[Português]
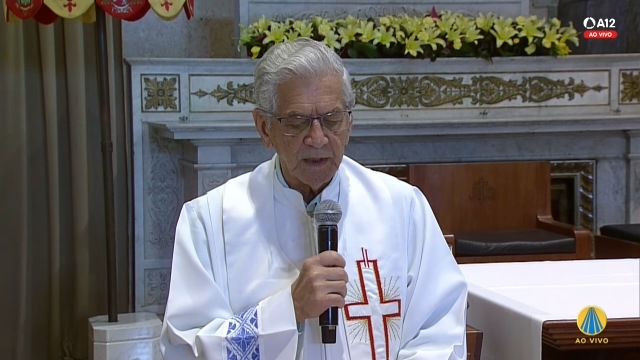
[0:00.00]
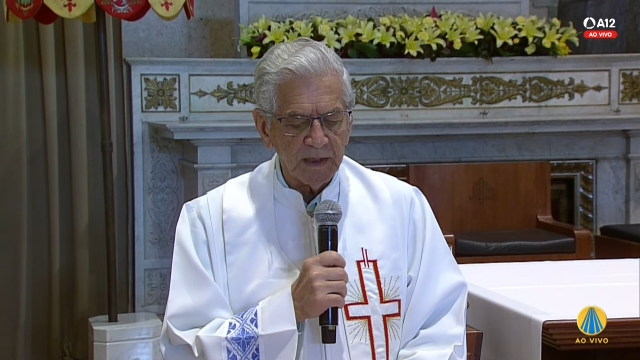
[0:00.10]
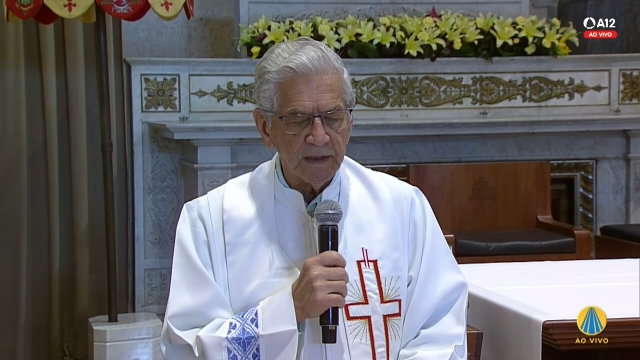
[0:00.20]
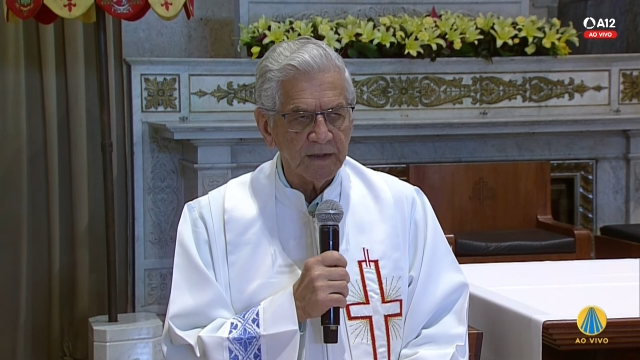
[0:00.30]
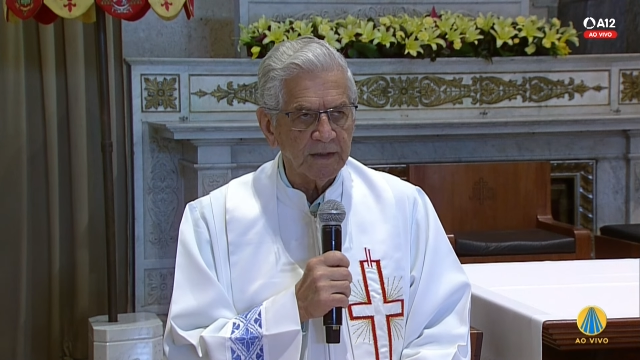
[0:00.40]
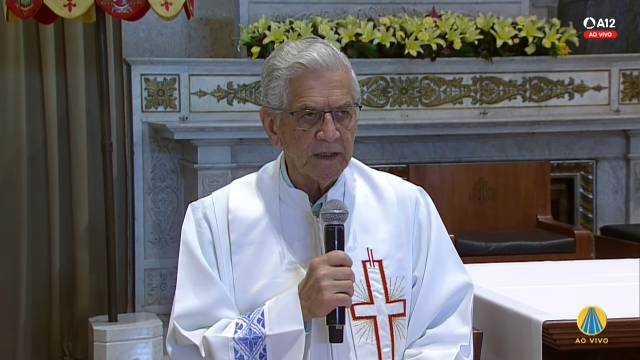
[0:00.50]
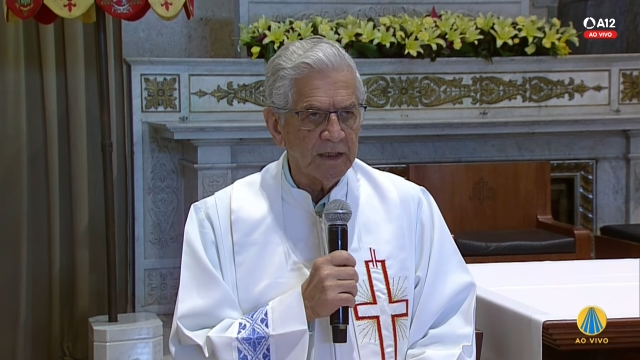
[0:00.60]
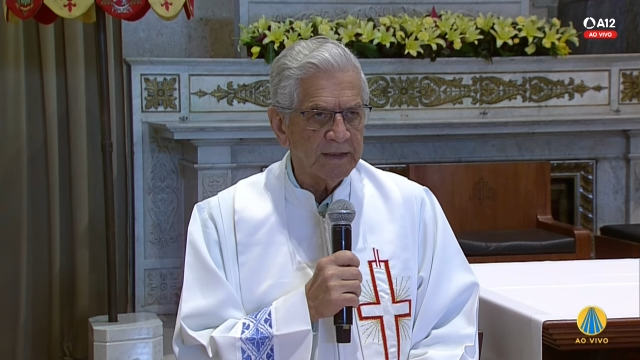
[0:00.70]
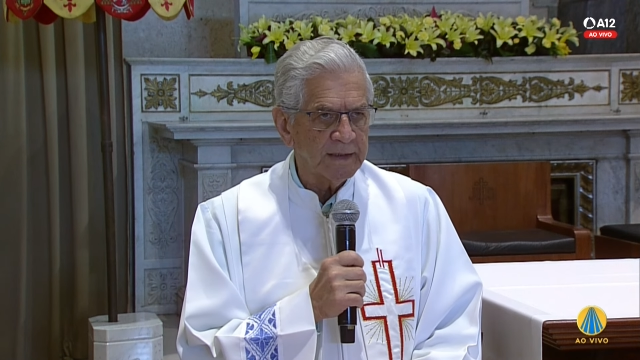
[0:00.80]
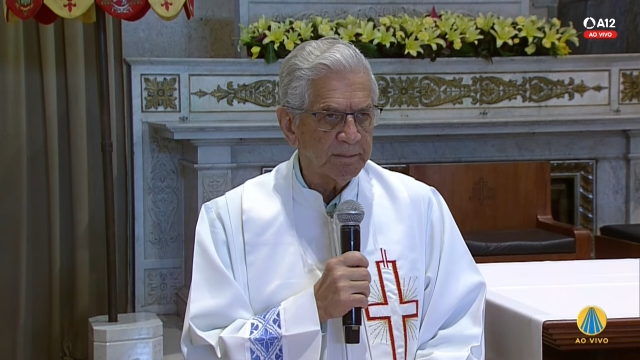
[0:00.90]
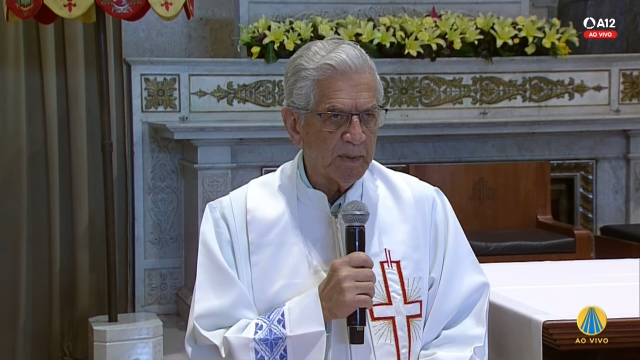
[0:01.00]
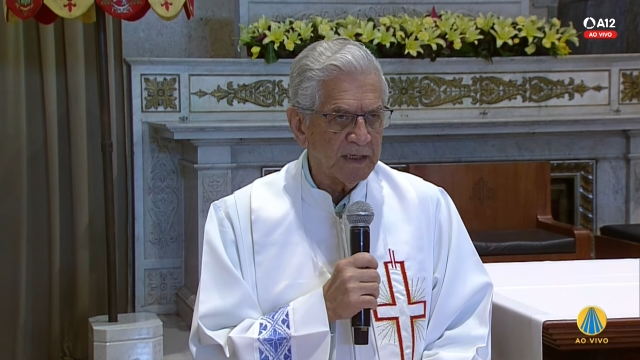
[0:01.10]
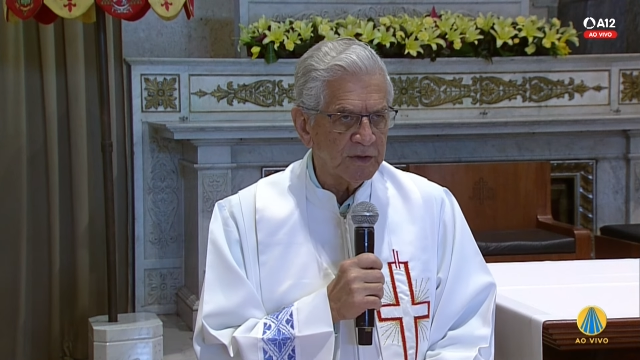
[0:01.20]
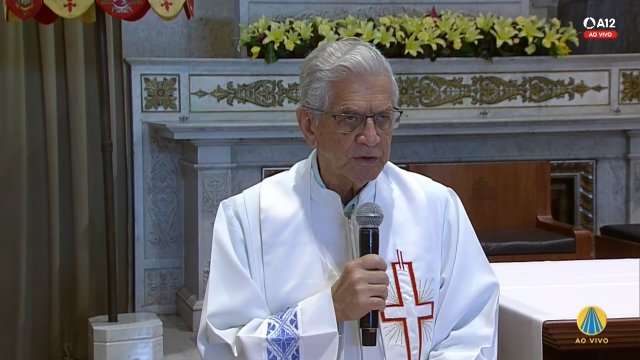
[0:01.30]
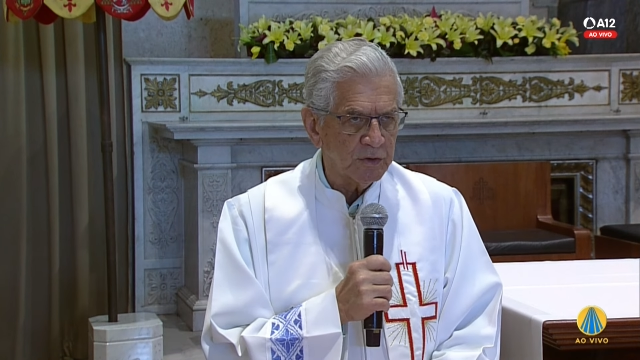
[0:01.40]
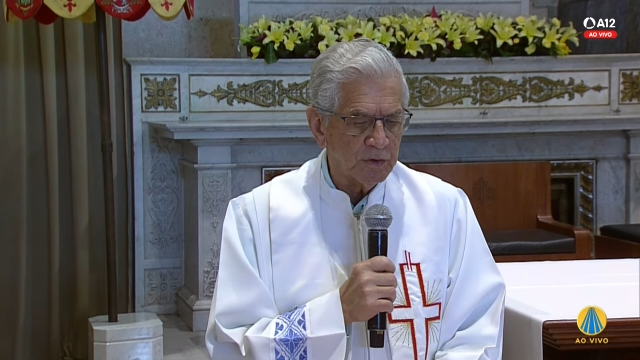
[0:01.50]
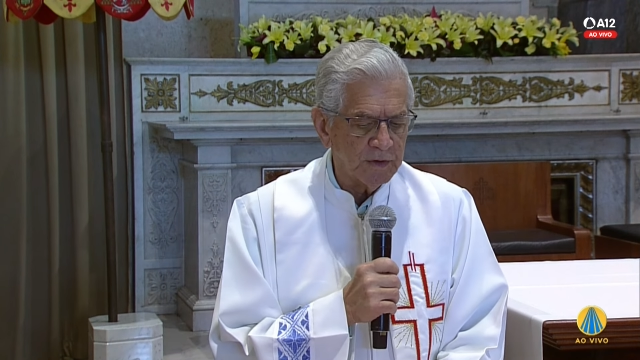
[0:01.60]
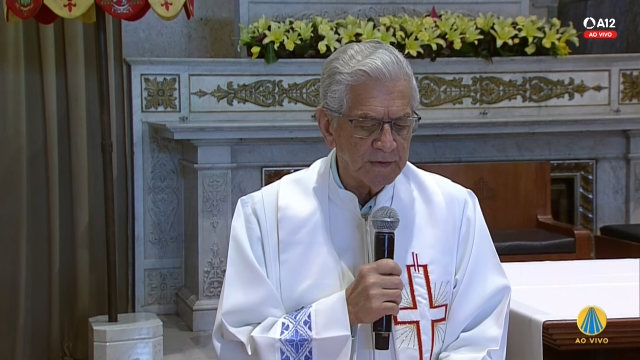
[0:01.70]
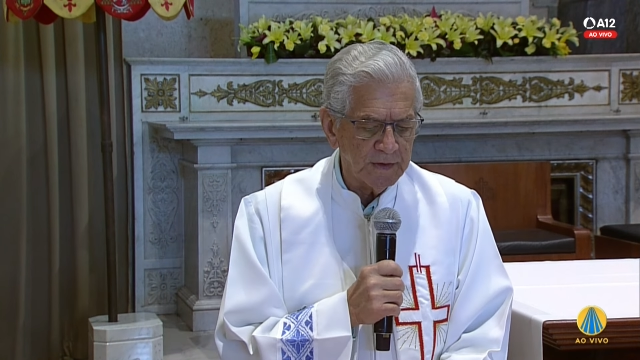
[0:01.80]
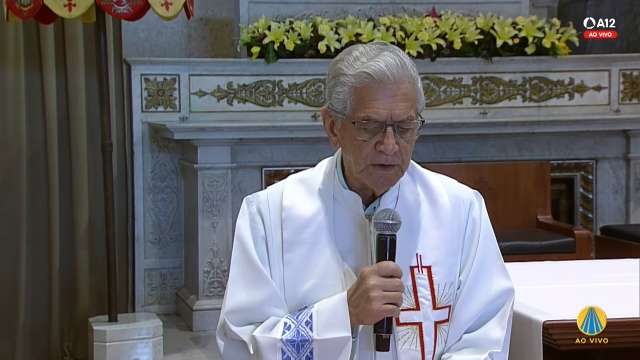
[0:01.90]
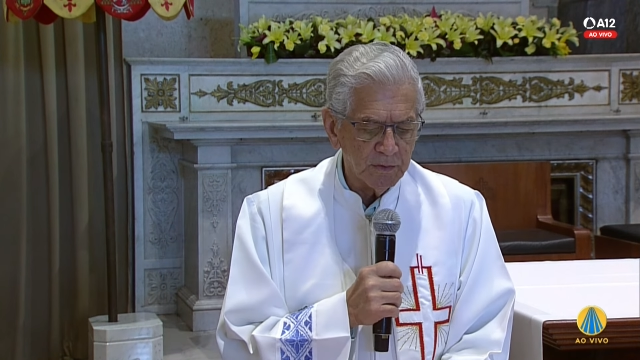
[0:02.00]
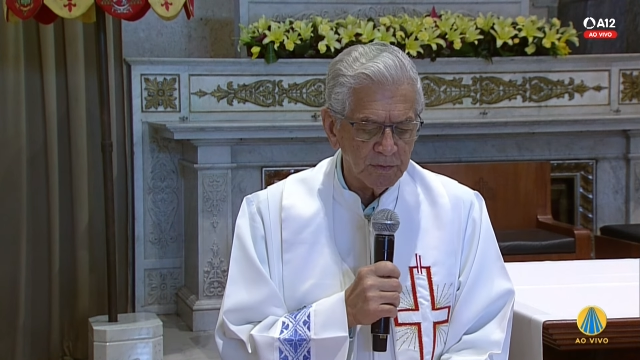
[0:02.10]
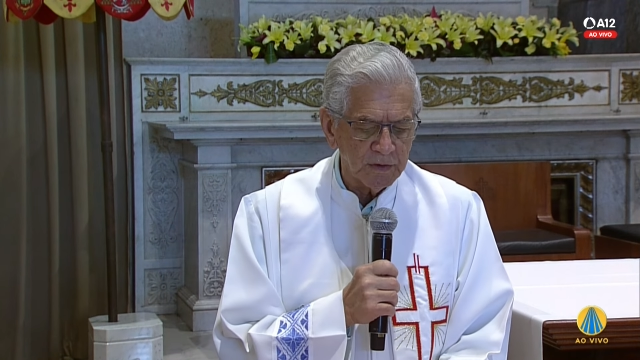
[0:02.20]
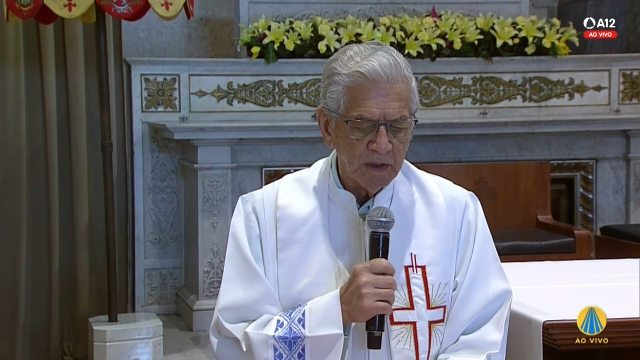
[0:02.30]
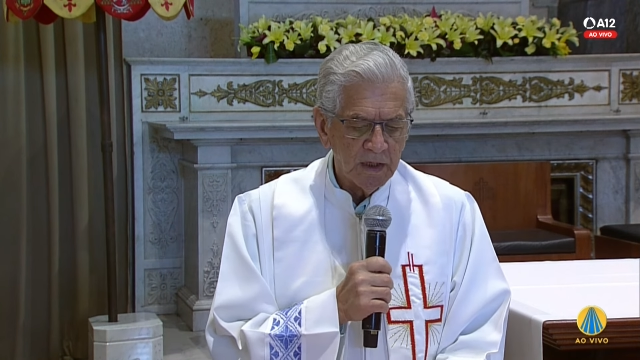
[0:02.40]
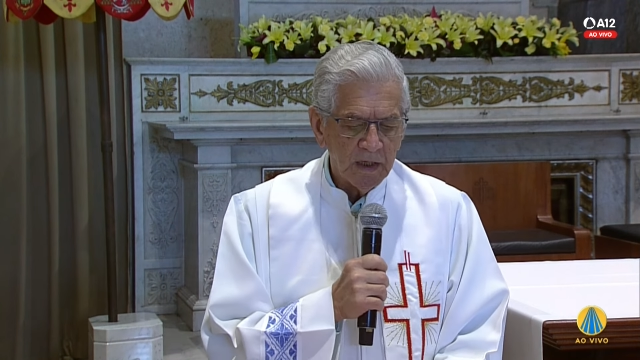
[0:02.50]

aqueles três pastorzinhos,